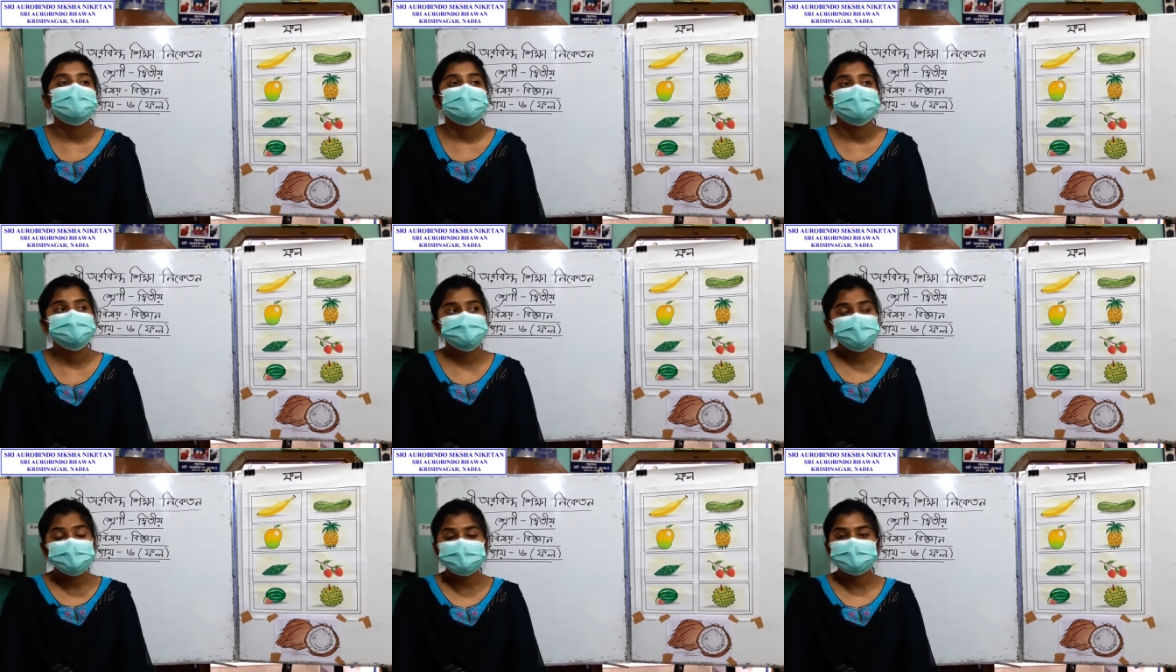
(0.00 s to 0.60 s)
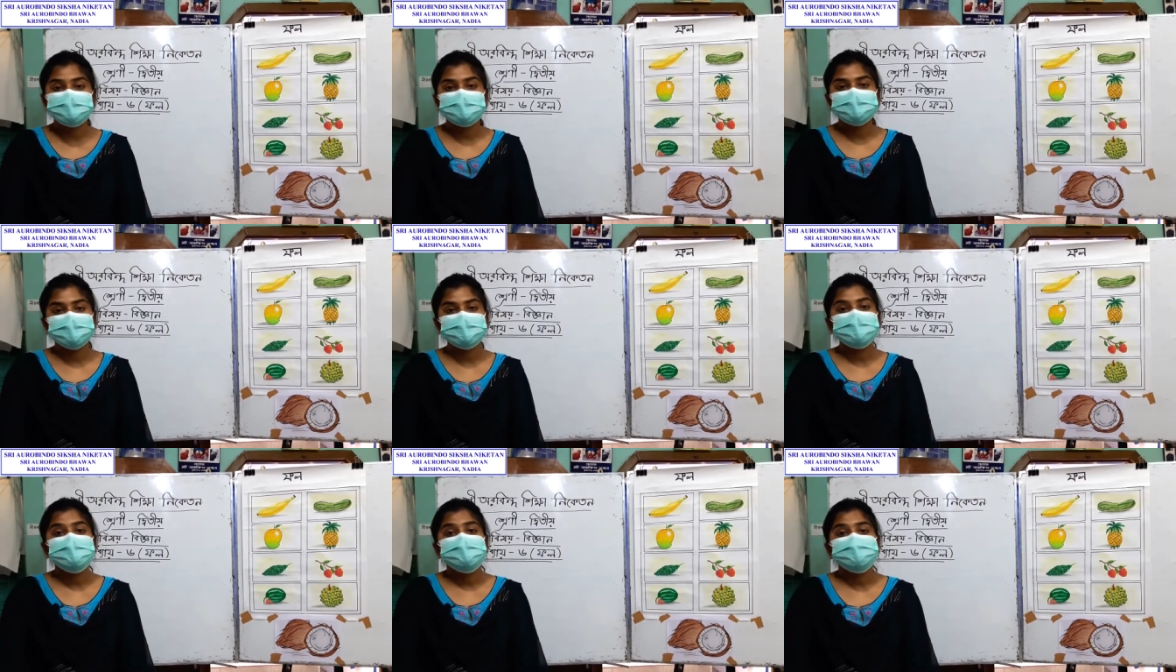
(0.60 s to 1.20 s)
শীতকালে
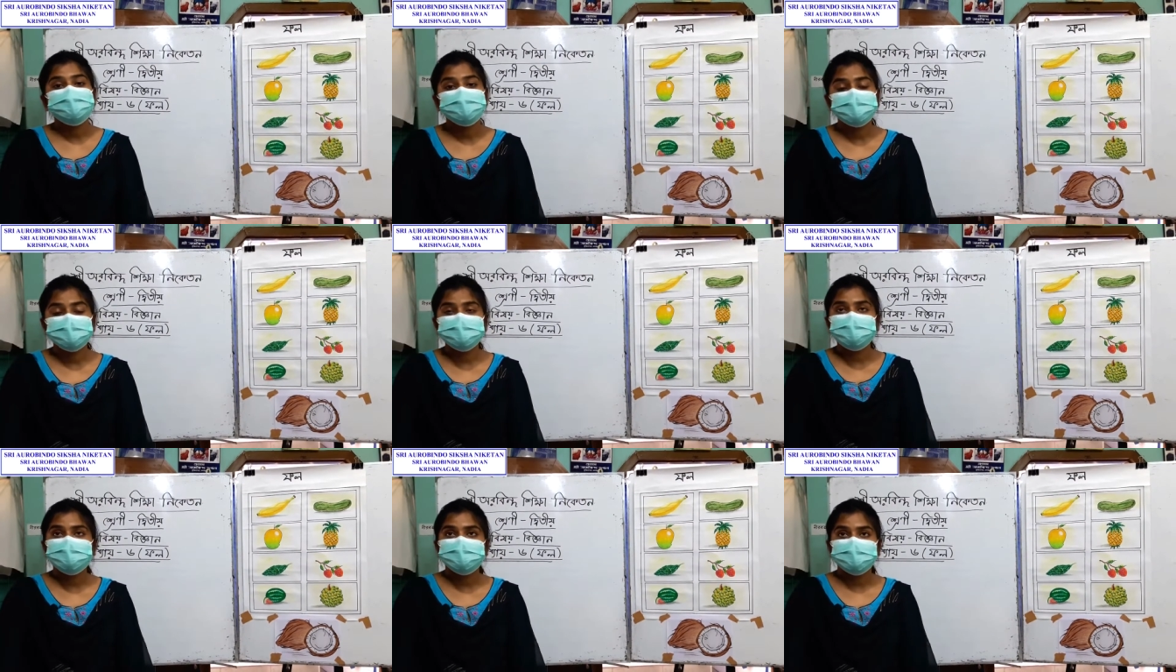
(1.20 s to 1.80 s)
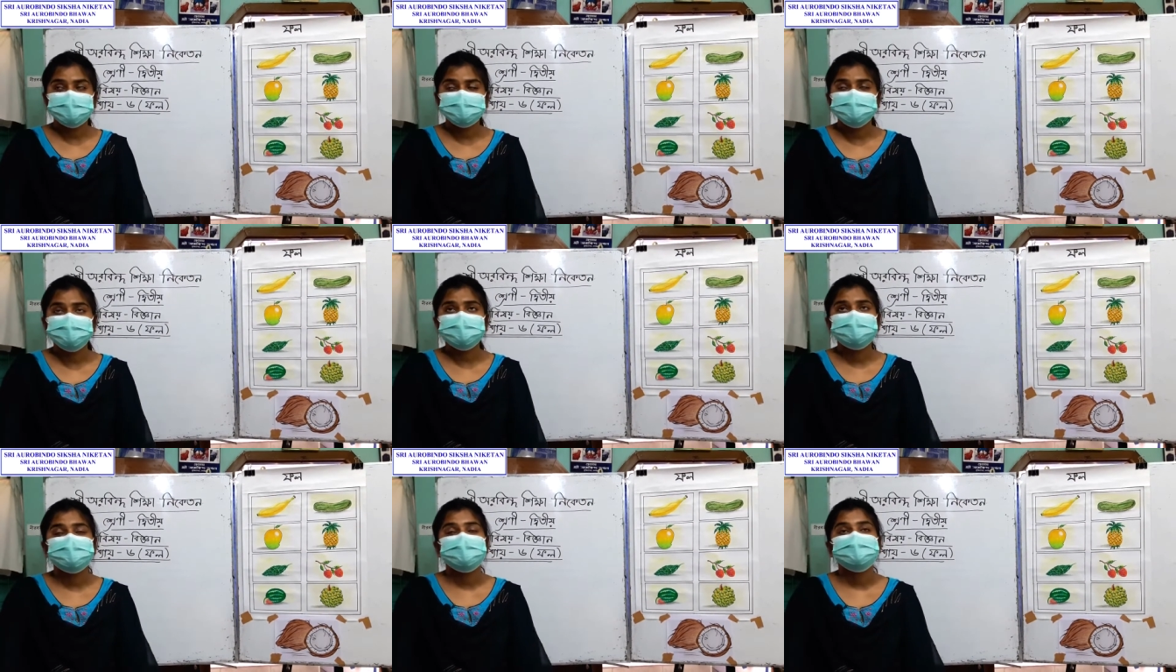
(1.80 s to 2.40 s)
উলেন ক্লথস
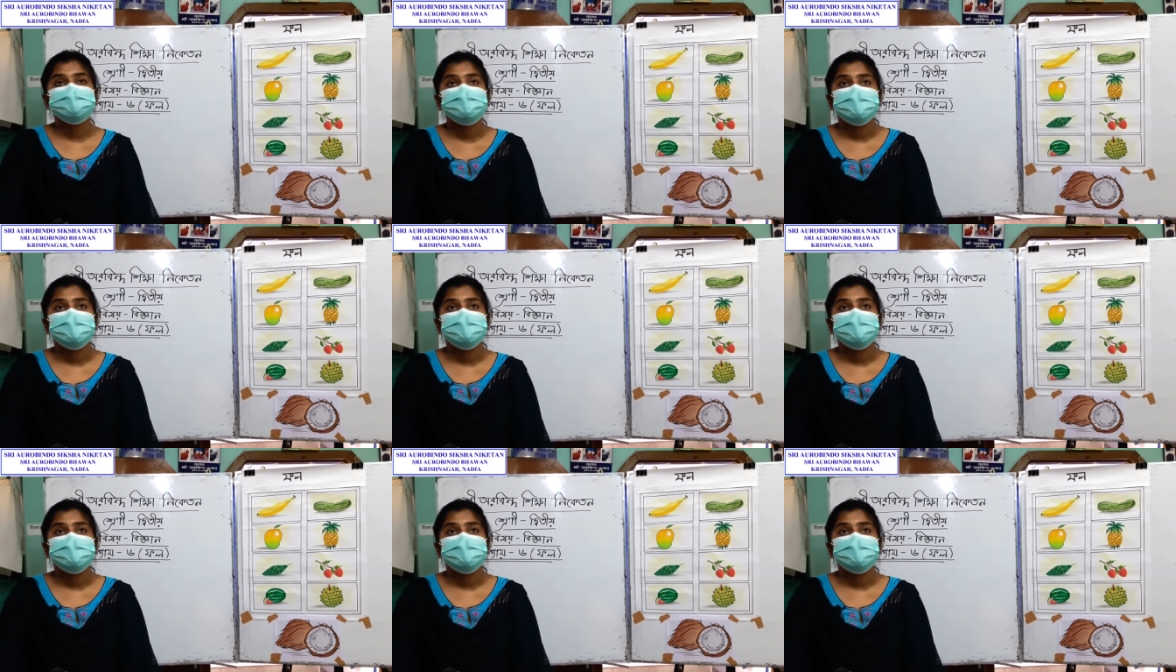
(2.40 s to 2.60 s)
অর্থাৎ